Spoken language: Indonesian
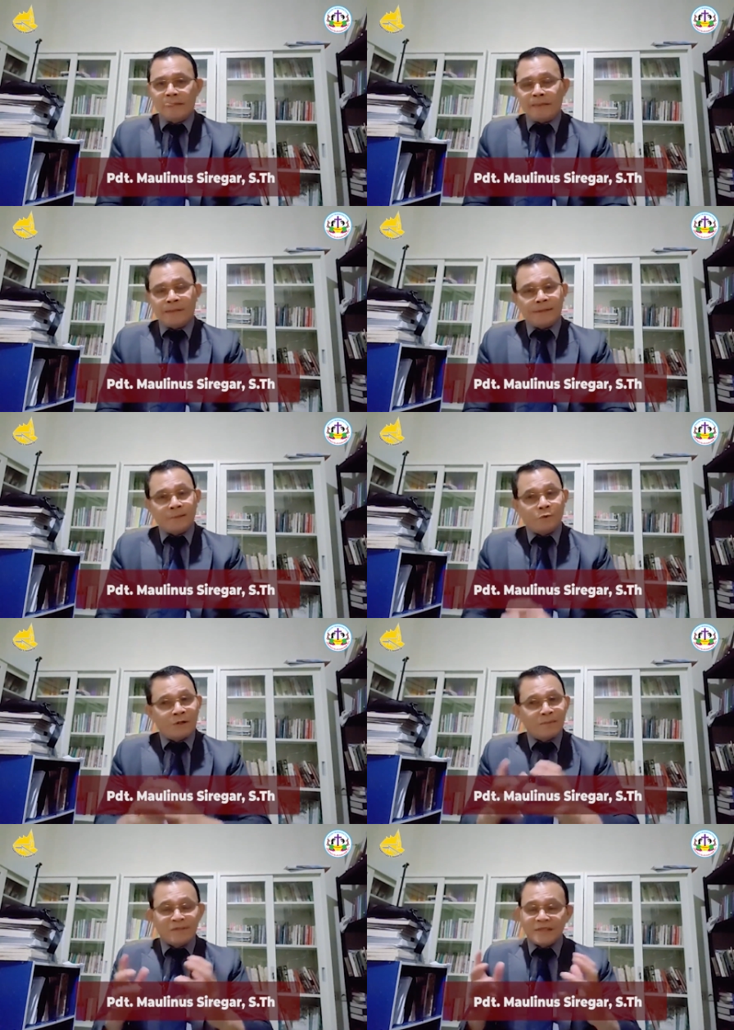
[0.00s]
Kita
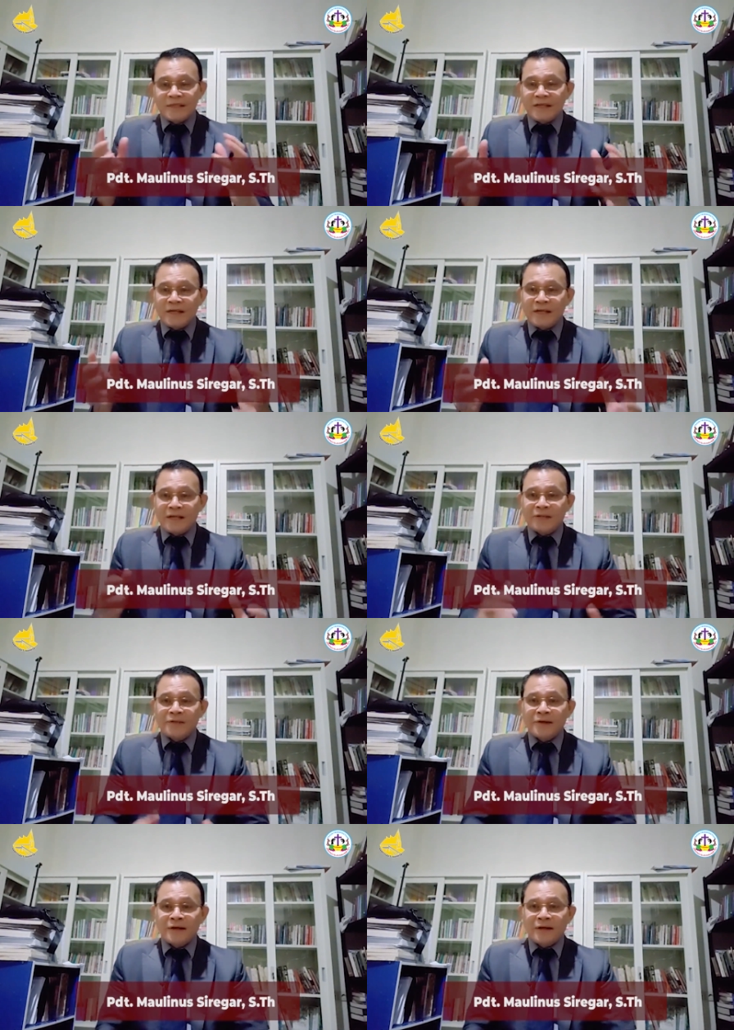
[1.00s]
boleh menjadi anak-anak
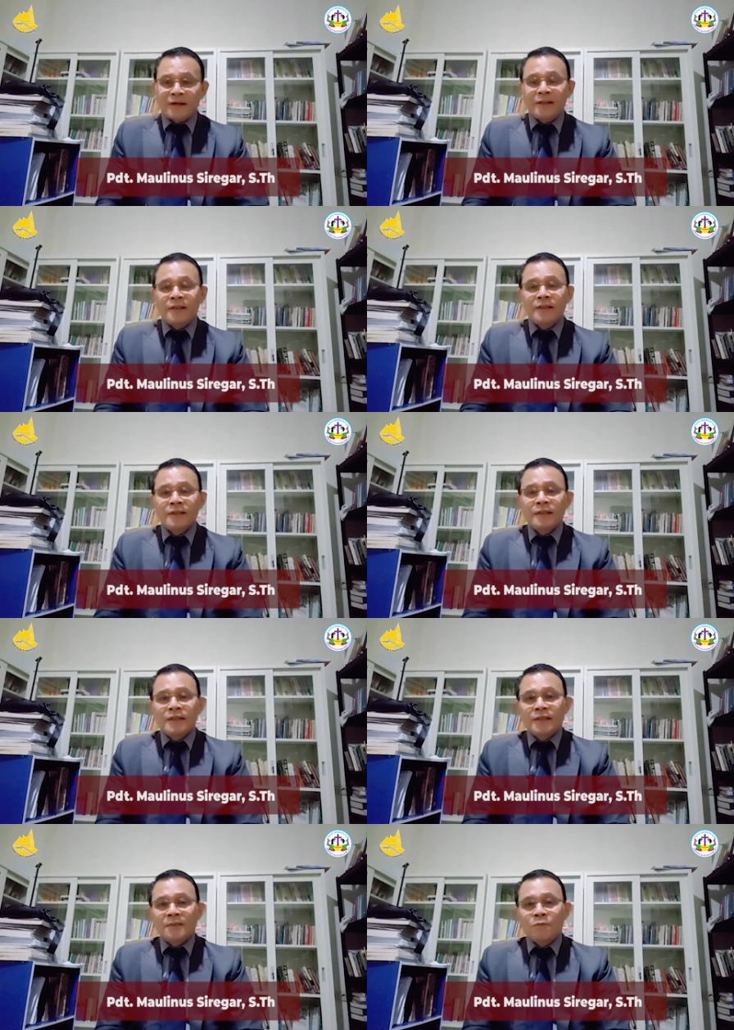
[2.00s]
terang
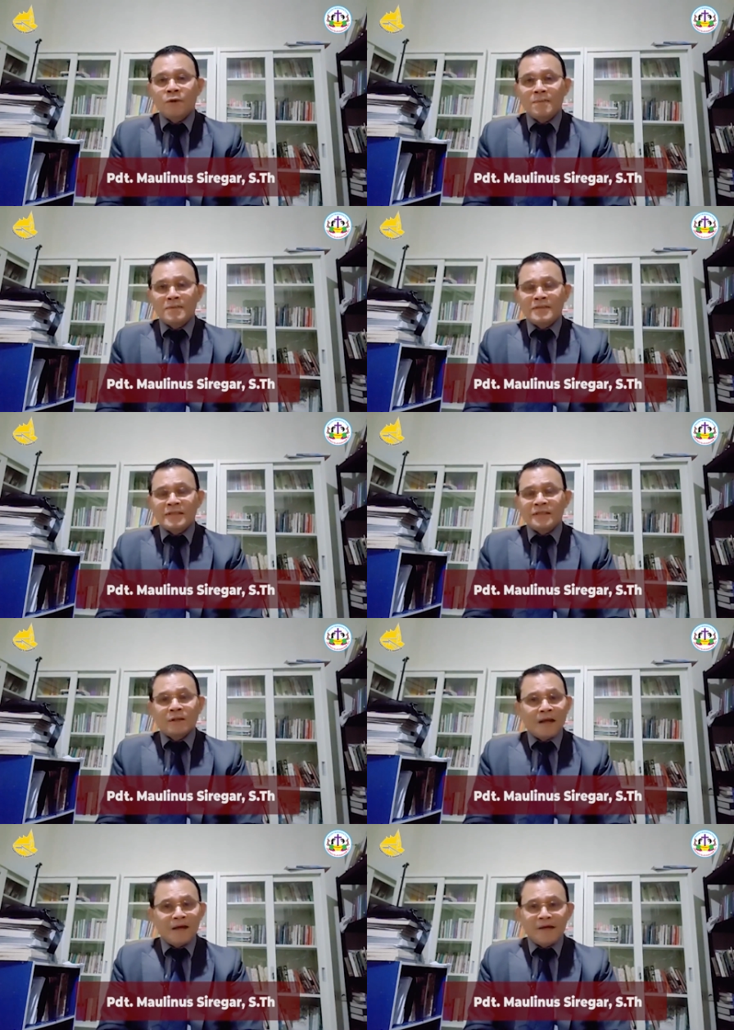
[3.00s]
yang boleh menjadi
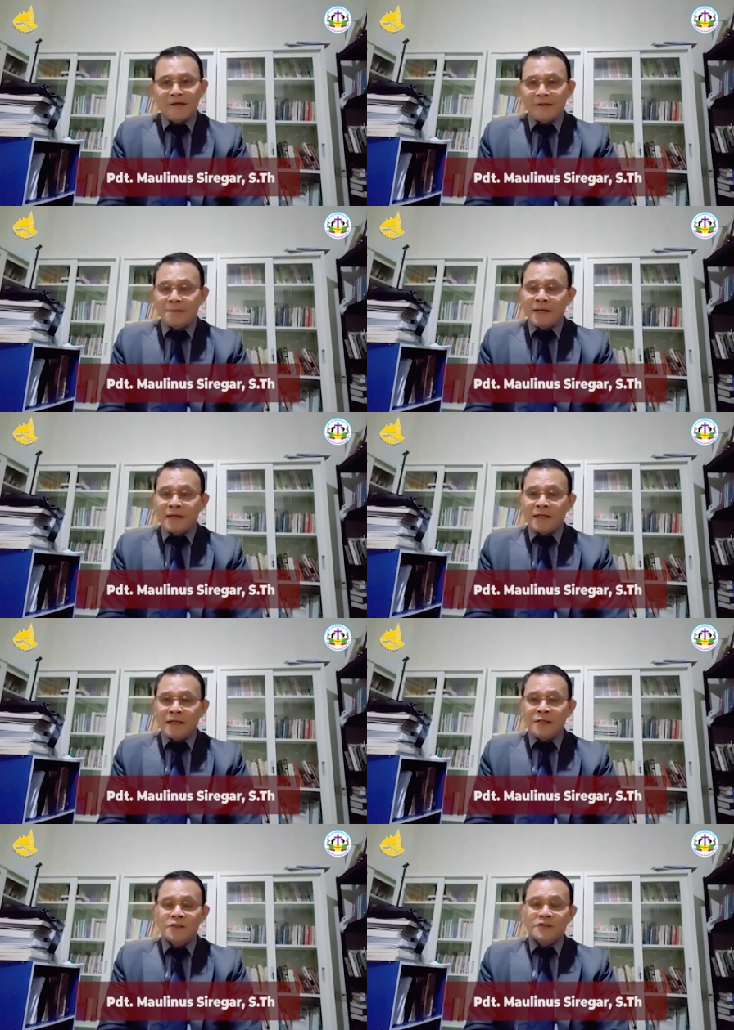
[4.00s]
teladan bagi
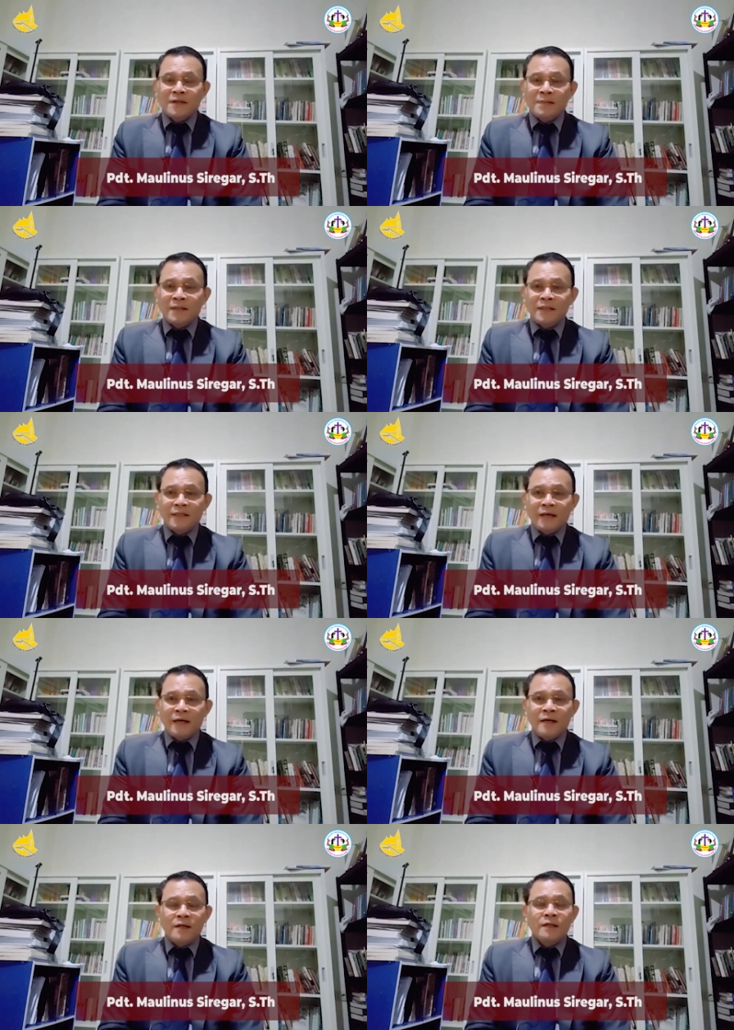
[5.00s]
sesama kita,
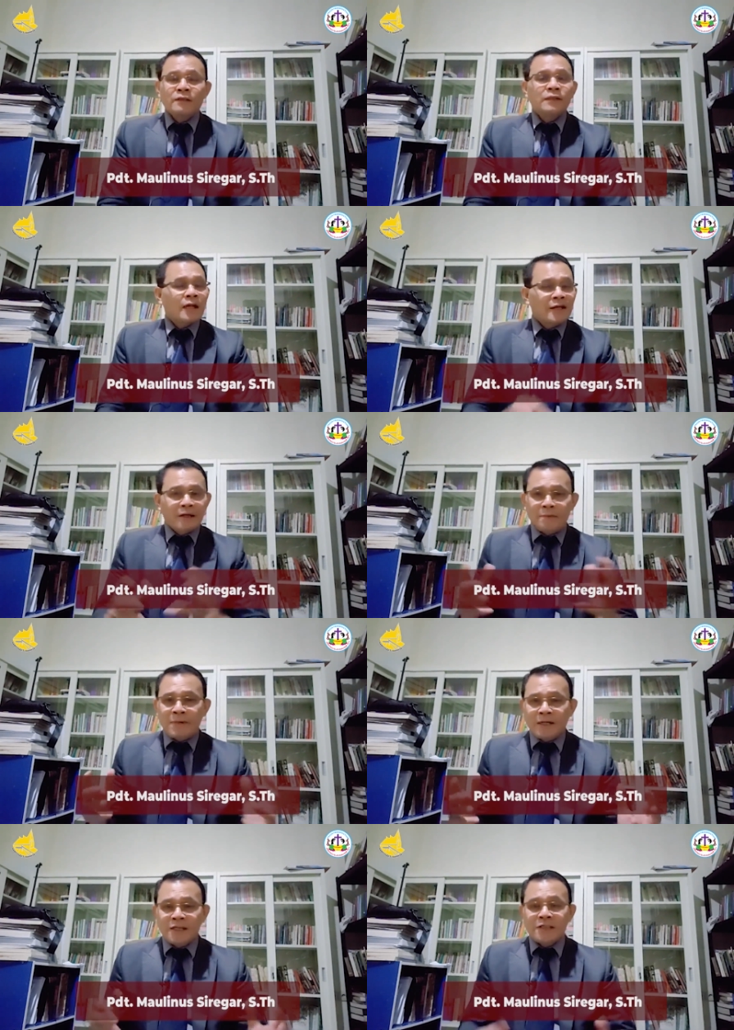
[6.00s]
teladan
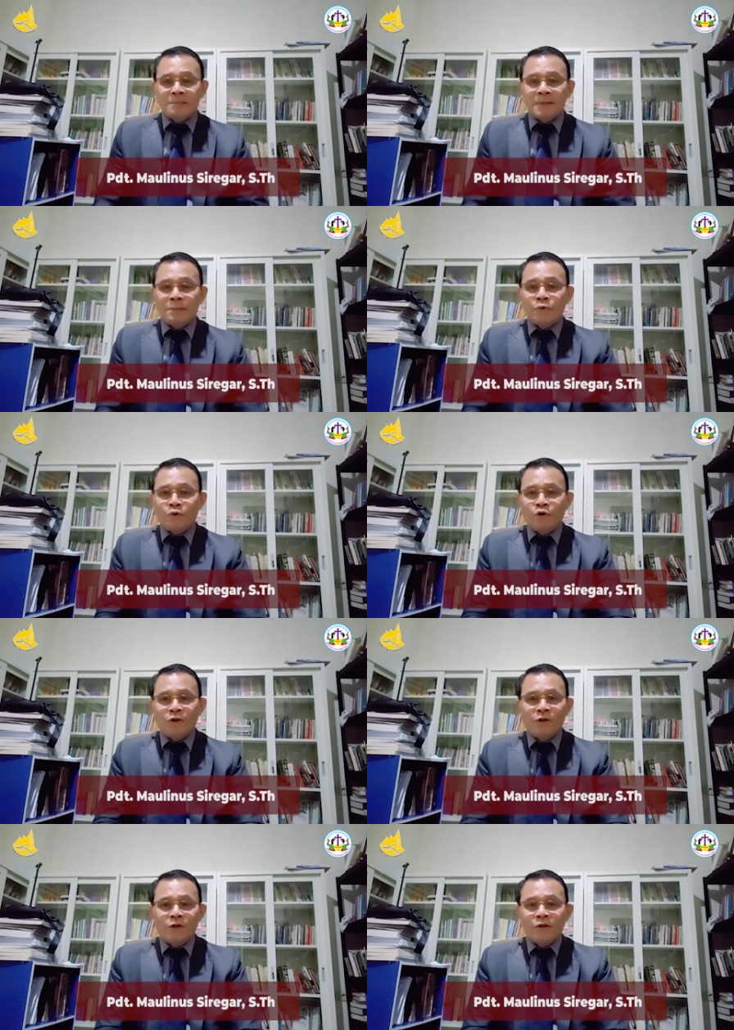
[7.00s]
bagi siapapun
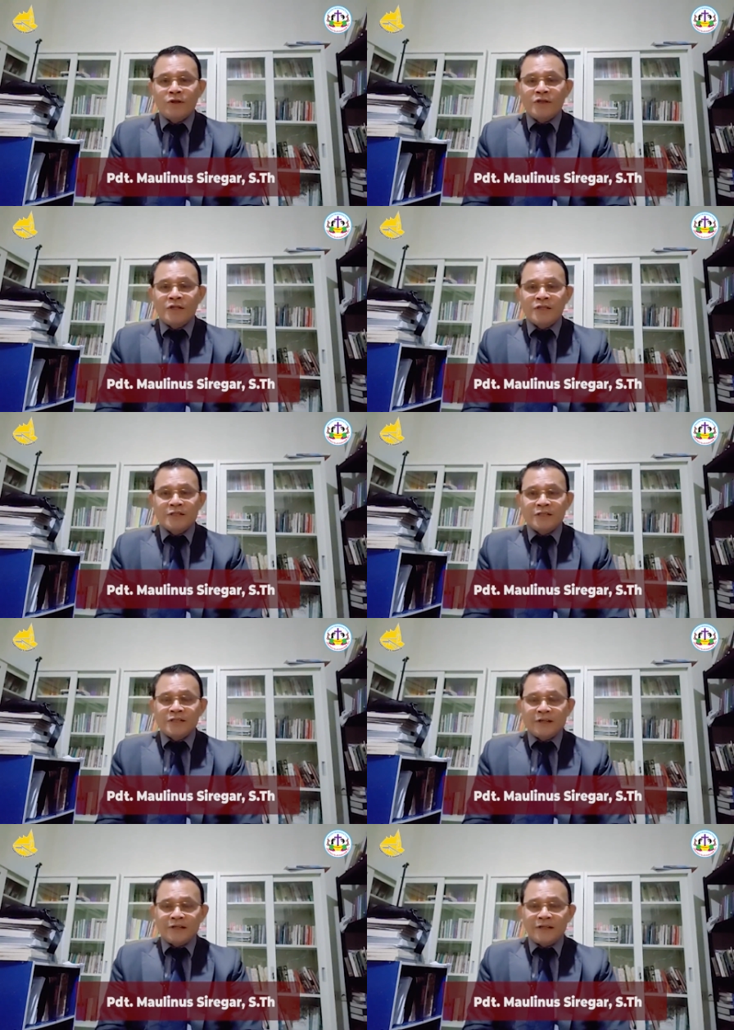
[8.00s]
di
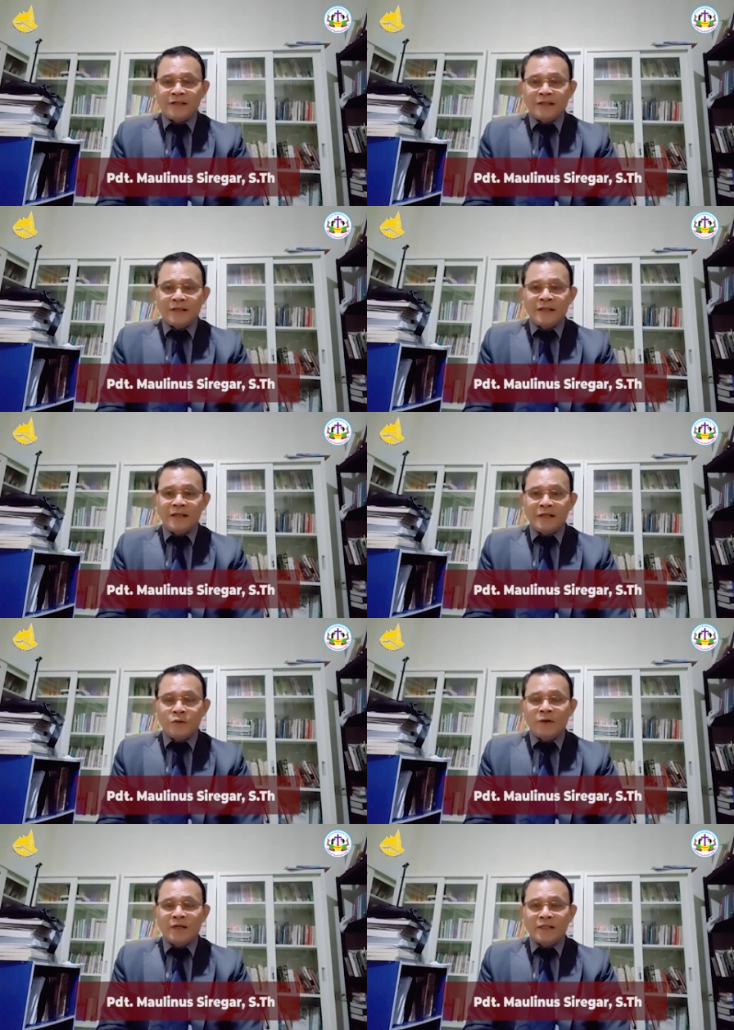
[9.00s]
sekitar kita, di
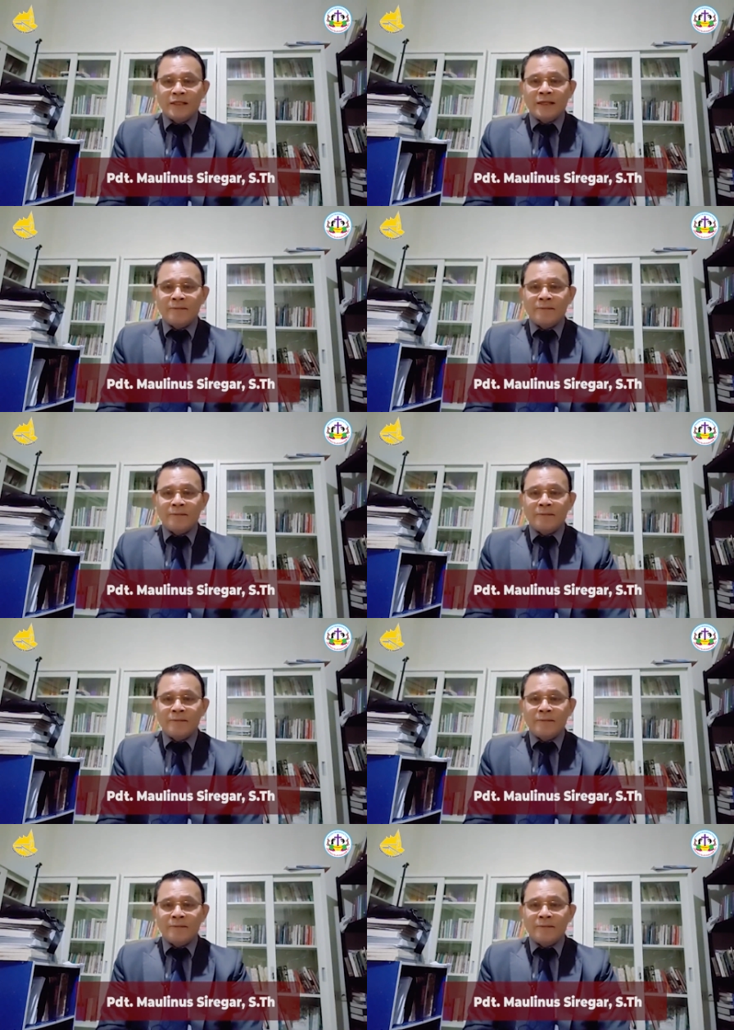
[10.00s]
lingkungan kita.